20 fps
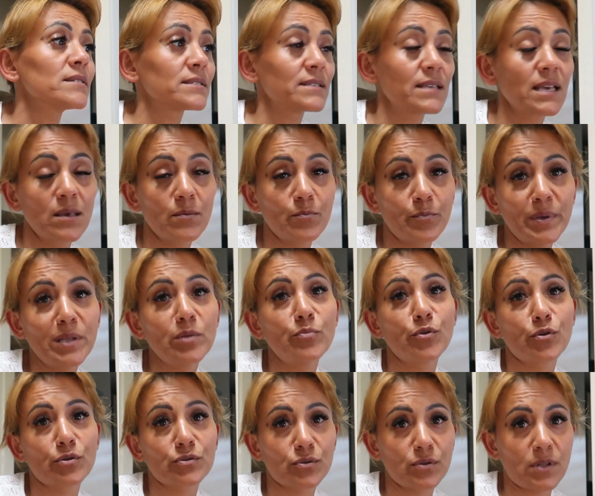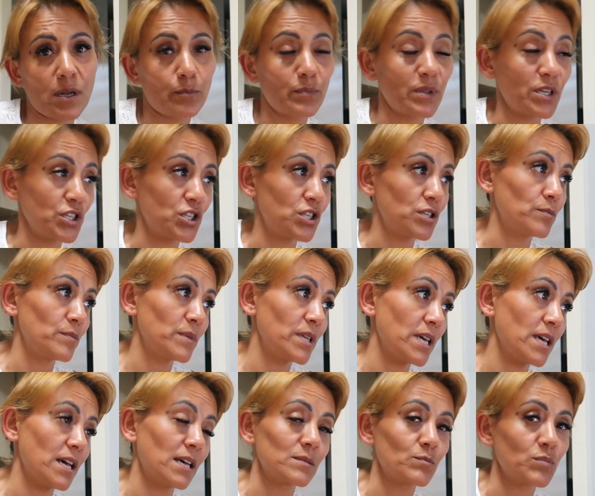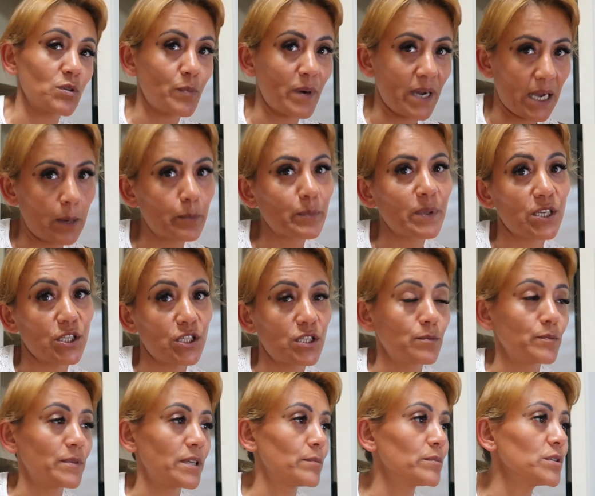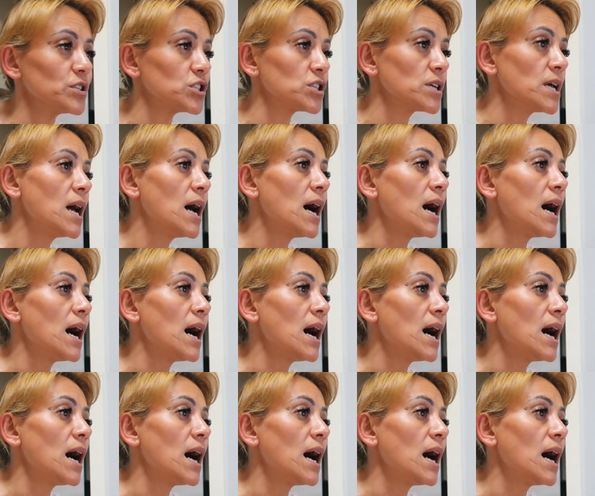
sev bilmiyorsun ablacığım diye yazmış. Bak ablacığım demiş.